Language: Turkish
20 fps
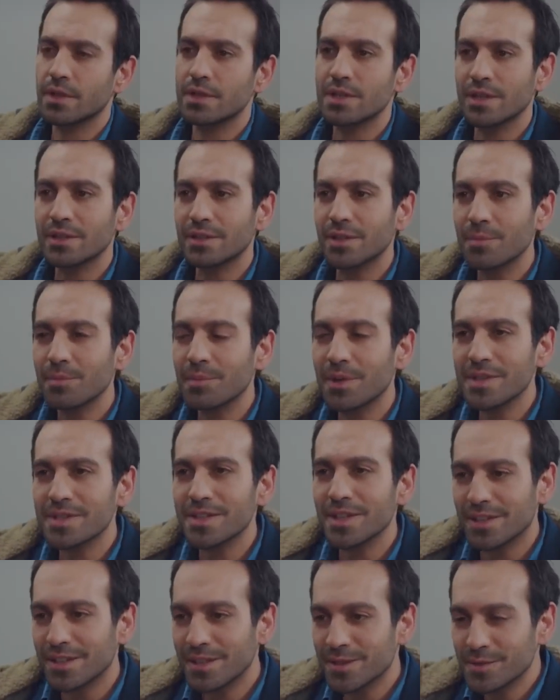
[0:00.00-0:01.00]
Ya Candan
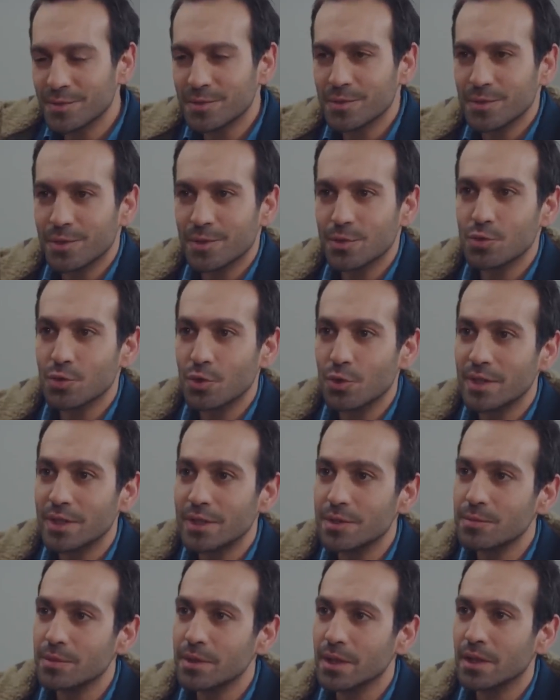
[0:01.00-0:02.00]
ben sana işte
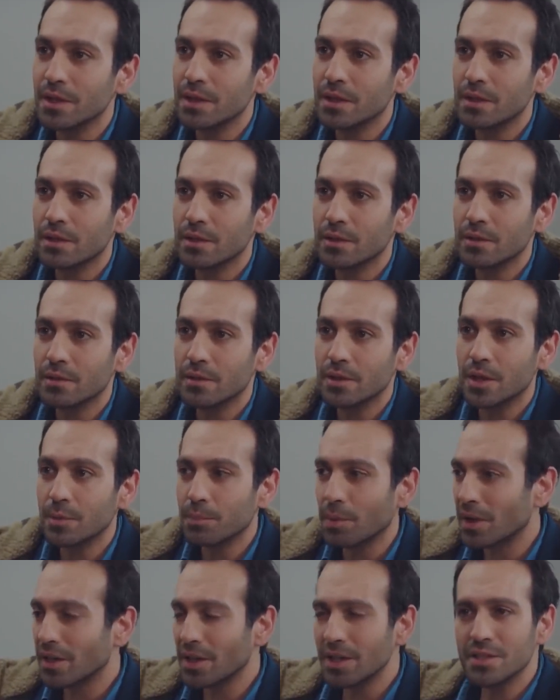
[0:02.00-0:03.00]
söyledim ya.
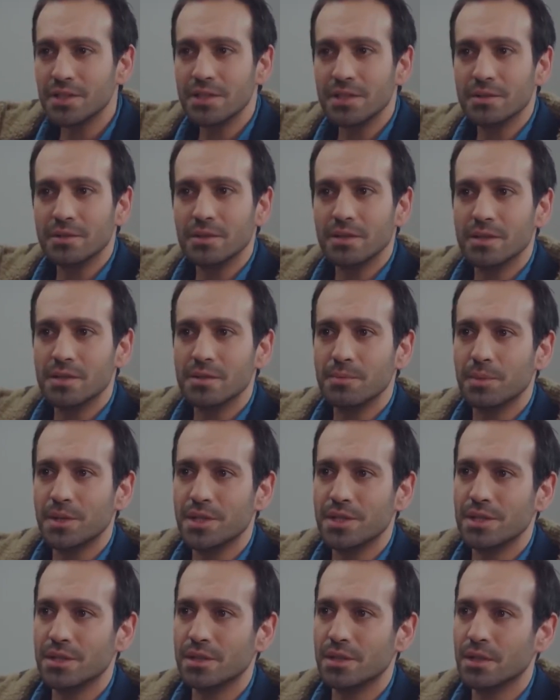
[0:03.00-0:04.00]
Ben para için
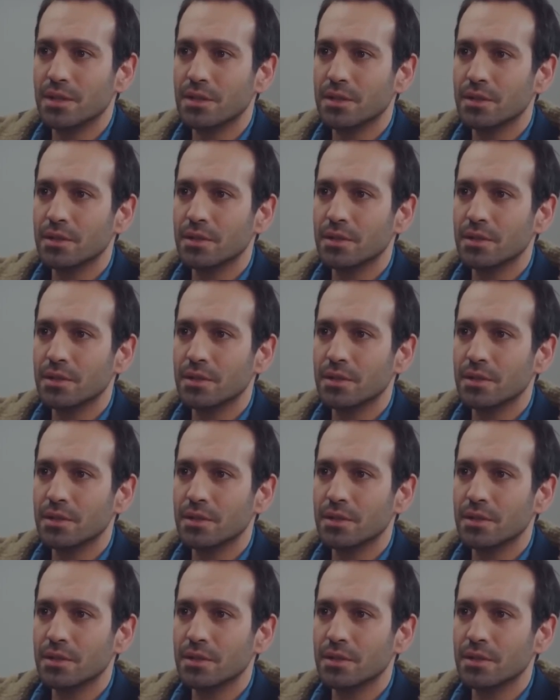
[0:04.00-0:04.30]
kızın peşinde.